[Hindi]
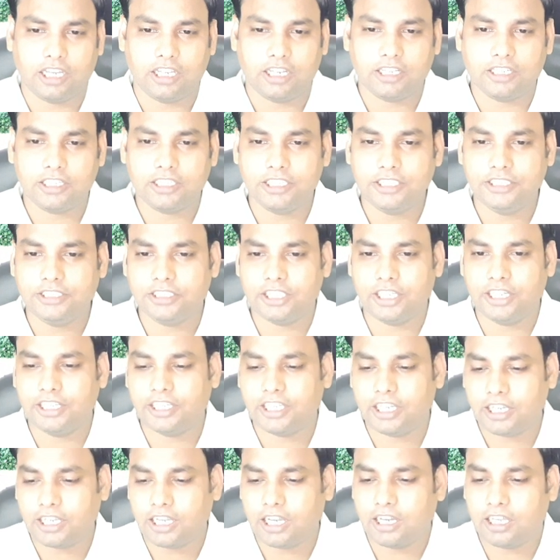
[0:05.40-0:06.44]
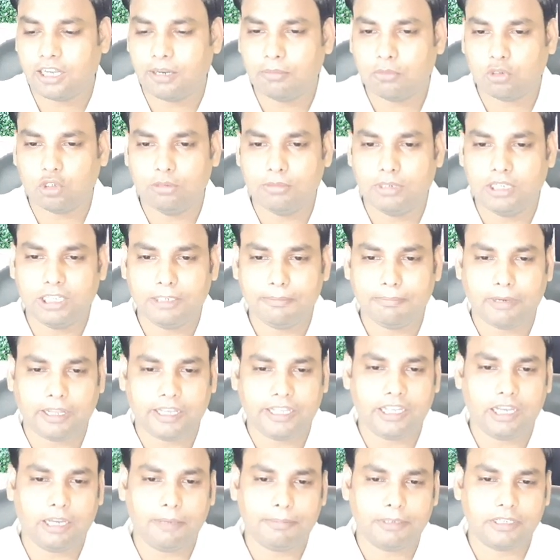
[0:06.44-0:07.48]
है इस तरीके का अगर हम कोई
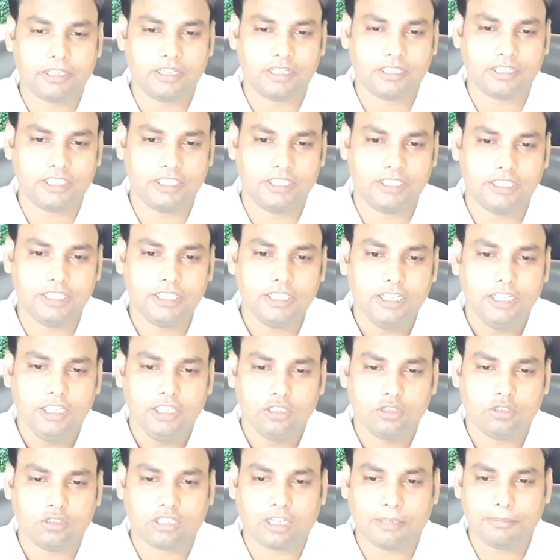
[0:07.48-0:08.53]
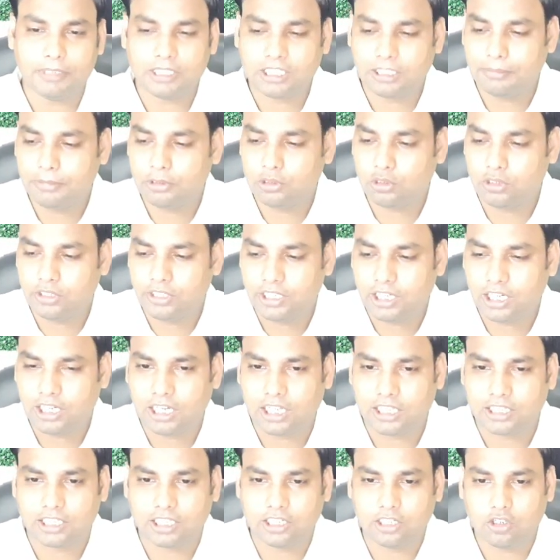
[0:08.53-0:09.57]
मल्टीप्लाई यहाँ पे करते हैं तो कभी कभी तो इरर
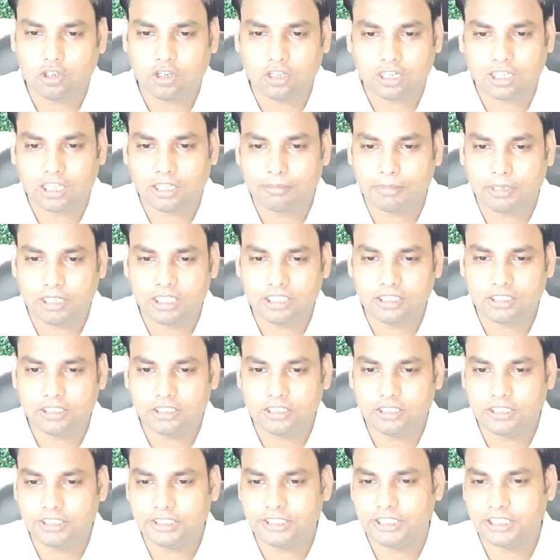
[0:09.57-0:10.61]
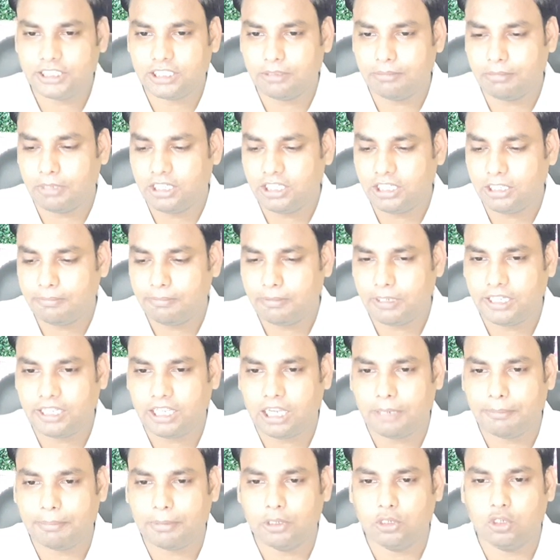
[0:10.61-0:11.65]
आता है और अगर मान लीजिए कि मल्टीप्लाई
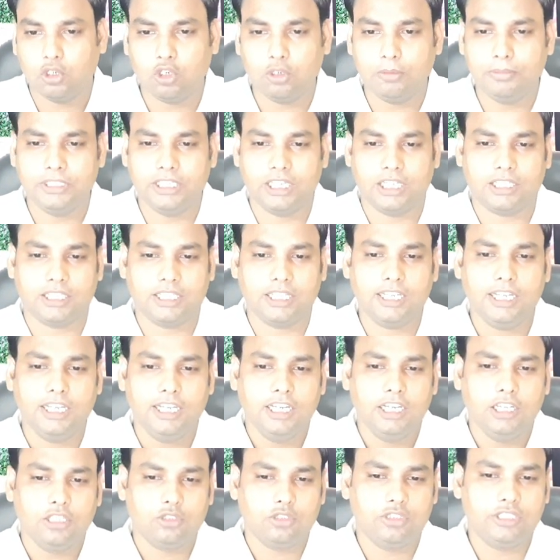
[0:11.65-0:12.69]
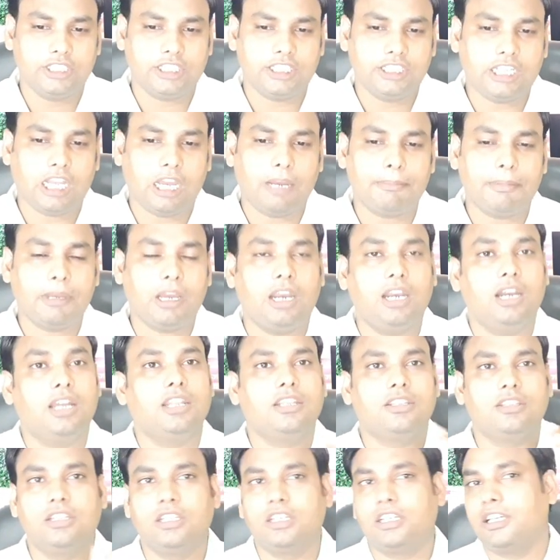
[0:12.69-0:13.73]
यहाँ पे हो भी जाता है तो देखिए यहाँ पे
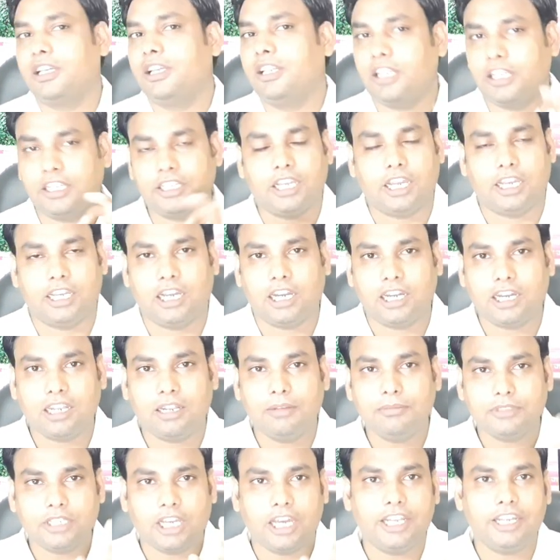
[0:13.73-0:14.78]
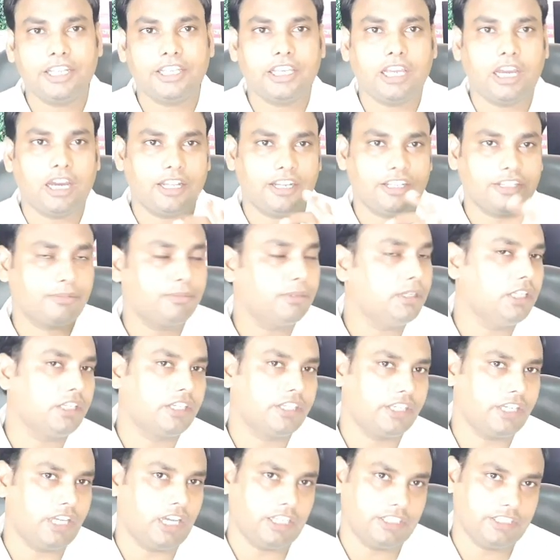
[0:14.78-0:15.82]
आर लिख के नहीं आया अगर हम चाह रहे हैं कि आर भी
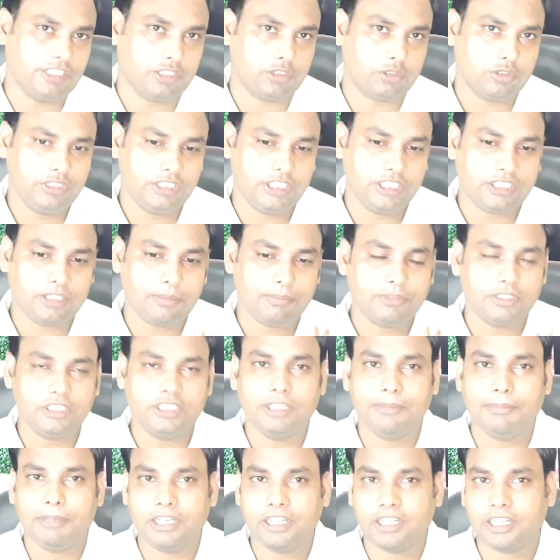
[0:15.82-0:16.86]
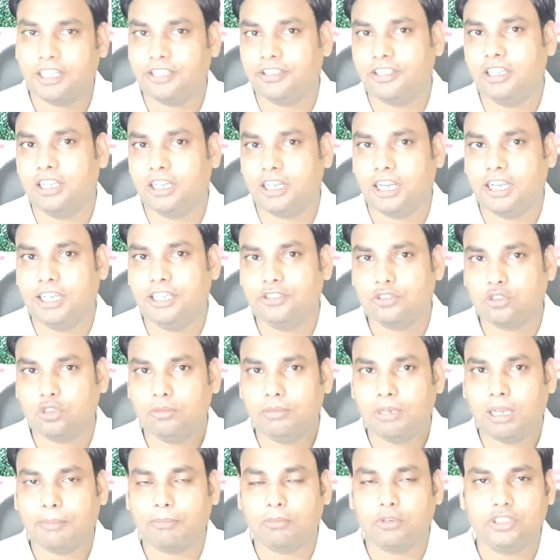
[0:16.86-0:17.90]
लिख के आ जाए तो ये सब चीज़ें मैंने कैसे लगाया इसको
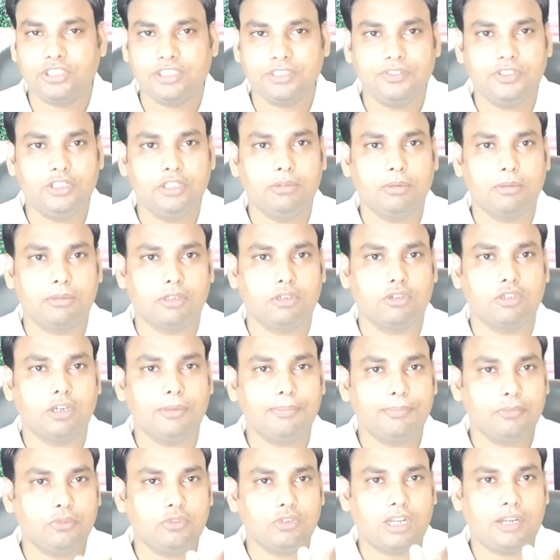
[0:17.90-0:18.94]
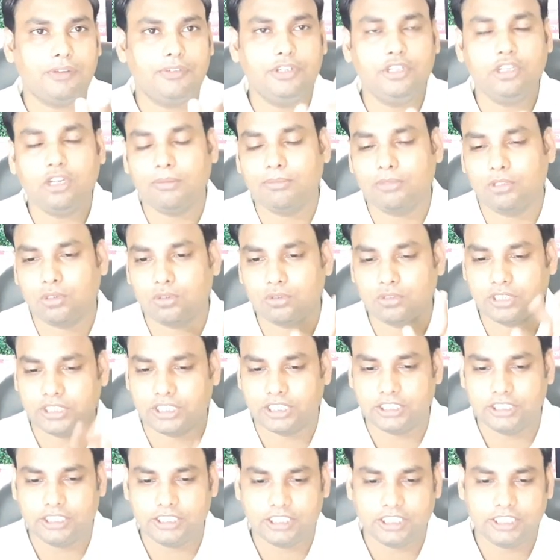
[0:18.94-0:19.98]
मैं आपको इसी वीडियो में बताऊँगा पूरा वीडियो आप ज़रूर
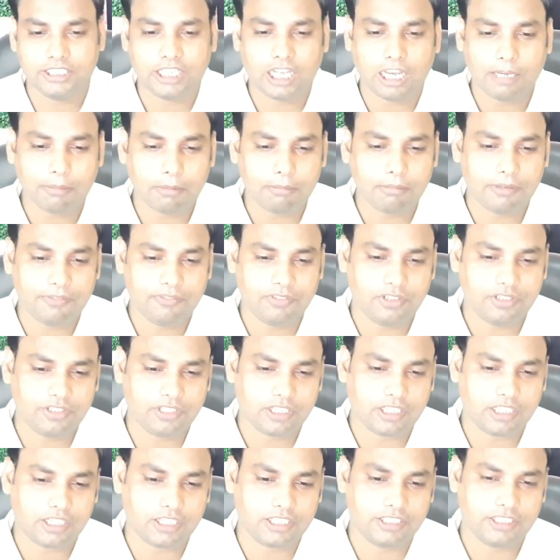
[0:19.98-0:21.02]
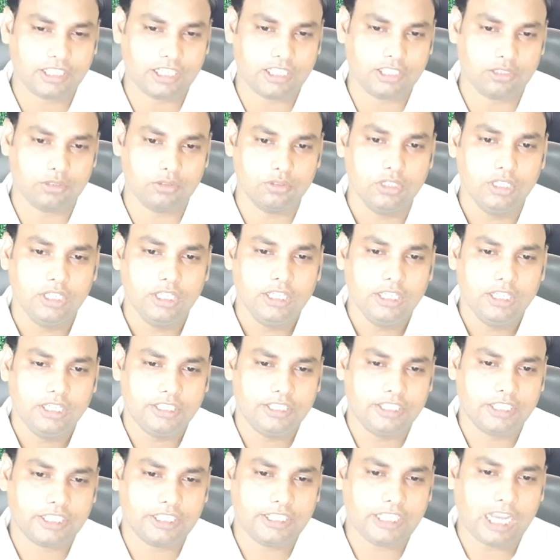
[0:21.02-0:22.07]
देखिए देखिए यहाँ पर मैं फिर से करके दिखाता हूँ
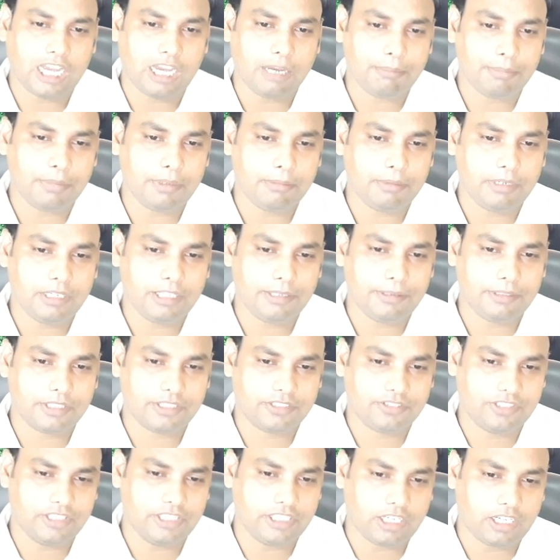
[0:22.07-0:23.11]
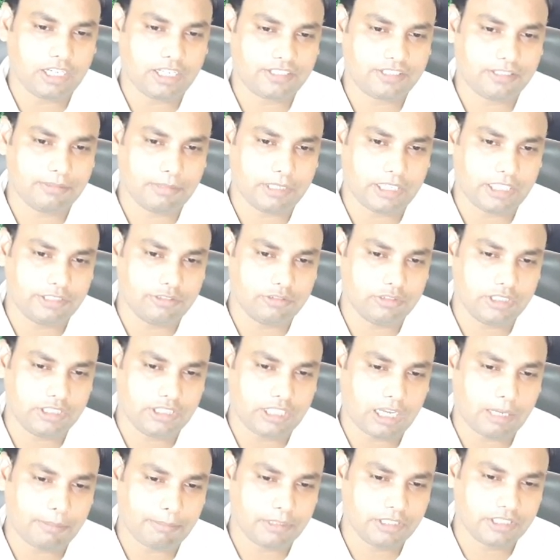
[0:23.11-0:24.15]
देखिए यहाँ पर मैंने सीट अलग से बनाई हुई है
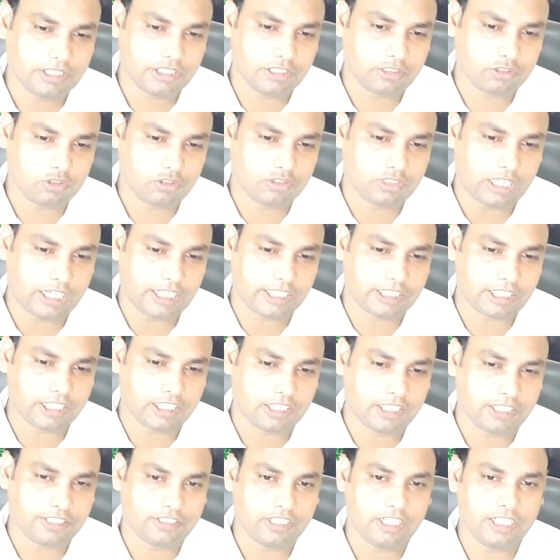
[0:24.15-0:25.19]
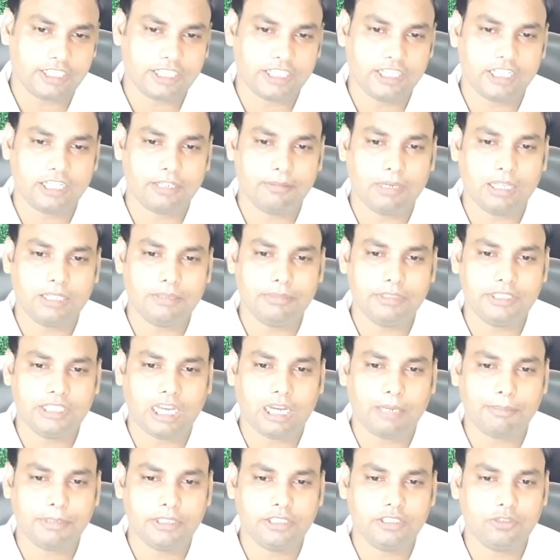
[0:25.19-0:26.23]
यहाँ पर देखिए इसको सेलेक्ट करना है सेलेक्ट करने के बाद में
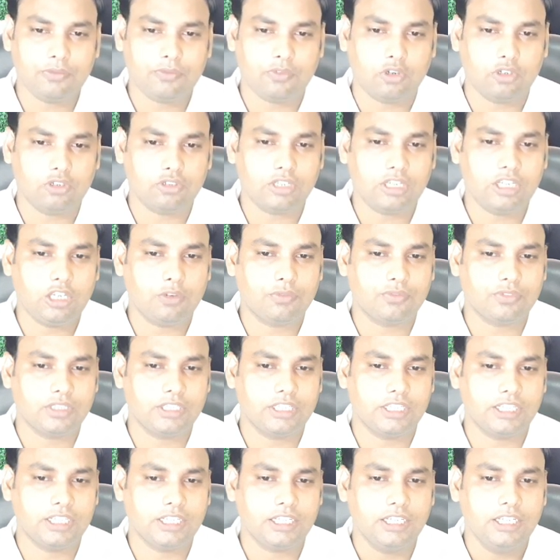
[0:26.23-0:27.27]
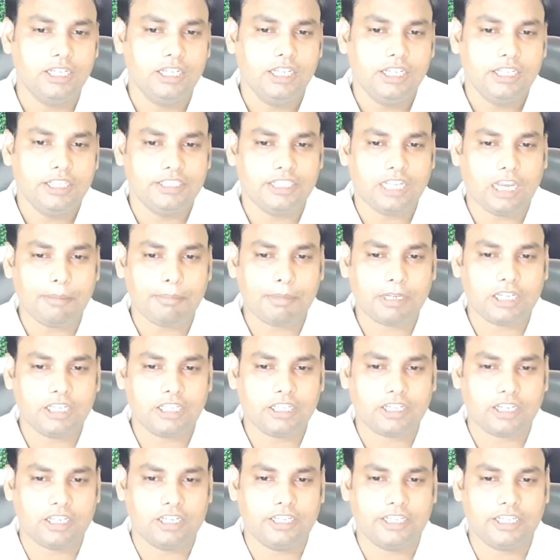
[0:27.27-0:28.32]
यहाँ पर जो फॉन्ट वाले ऑप्शन है ना यहाँ पे
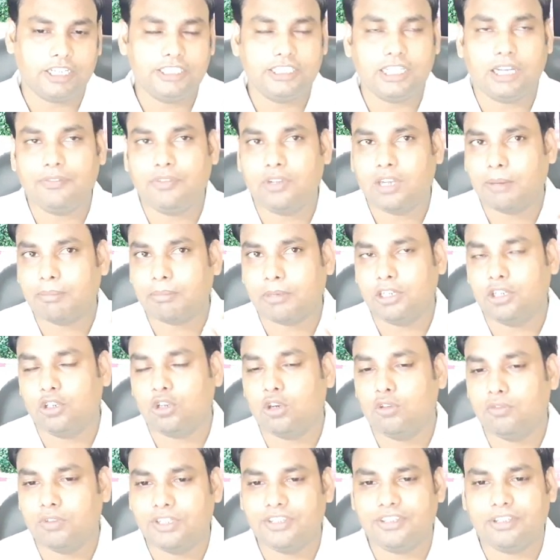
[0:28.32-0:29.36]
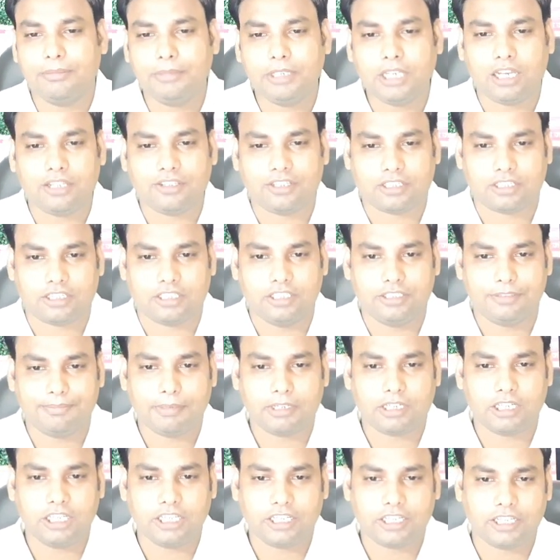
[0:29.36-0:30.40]
क्लिक कर लेना है या फिर आप कंट्रोल वन से भी आ सकते हैं इस
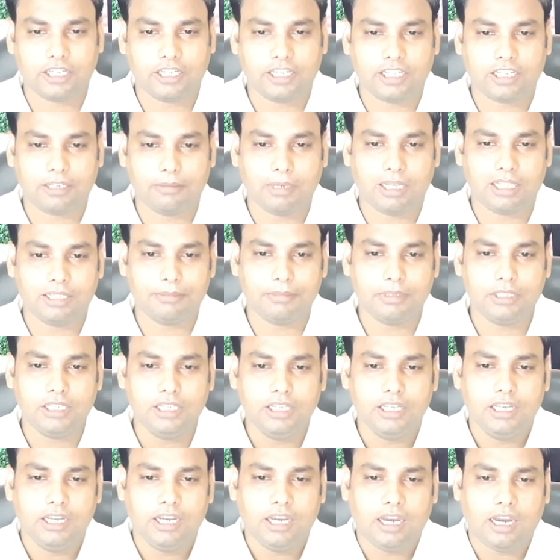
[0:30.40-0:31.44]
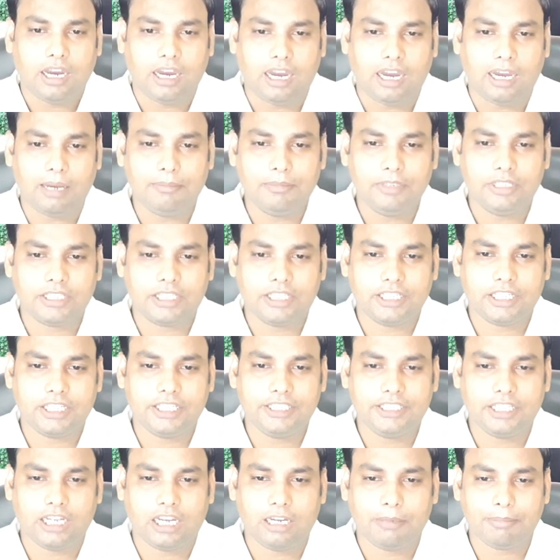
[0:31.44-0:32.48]
पर क्लिक करने के बाद में आप देखेंगे
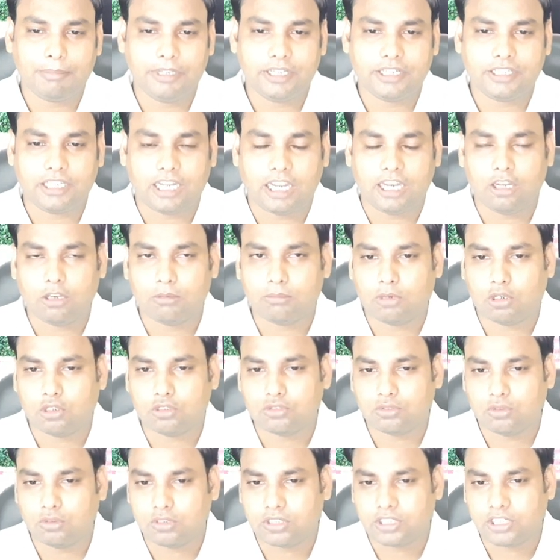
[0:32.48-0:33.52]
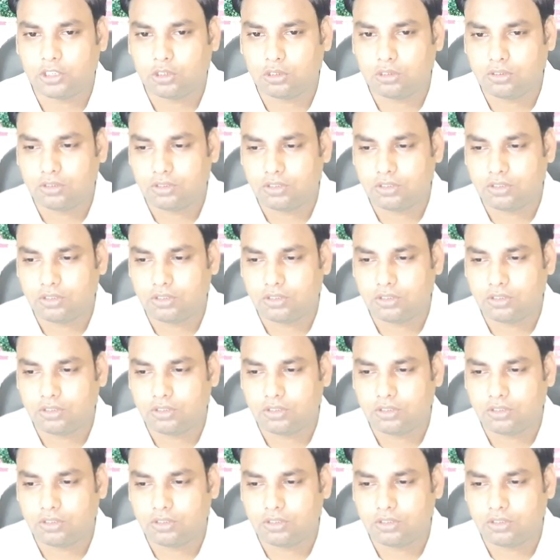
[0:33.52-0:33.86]
यहाँ पे एक डायलॉग बॉक्स खुल के